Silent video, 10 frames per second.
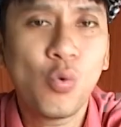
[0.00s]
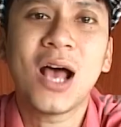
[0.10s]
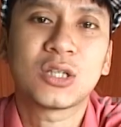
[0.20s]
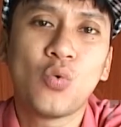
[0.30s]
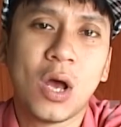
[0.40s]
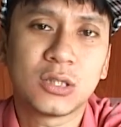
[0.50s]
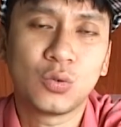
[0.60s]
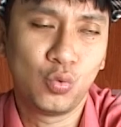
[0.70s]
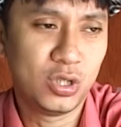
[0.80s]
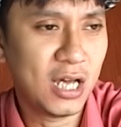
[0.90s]
uas
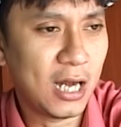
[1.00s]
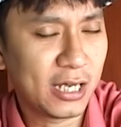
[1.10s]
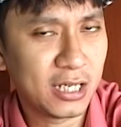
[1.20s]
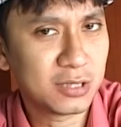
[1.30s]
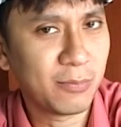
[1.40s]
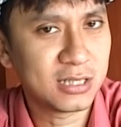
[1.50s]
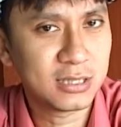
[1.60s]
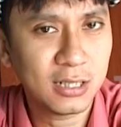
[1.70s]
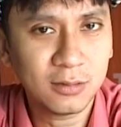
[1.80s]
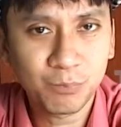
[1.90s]
uas ujian akhir
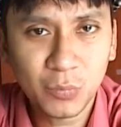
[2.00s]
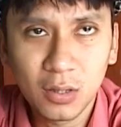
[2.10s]
semester.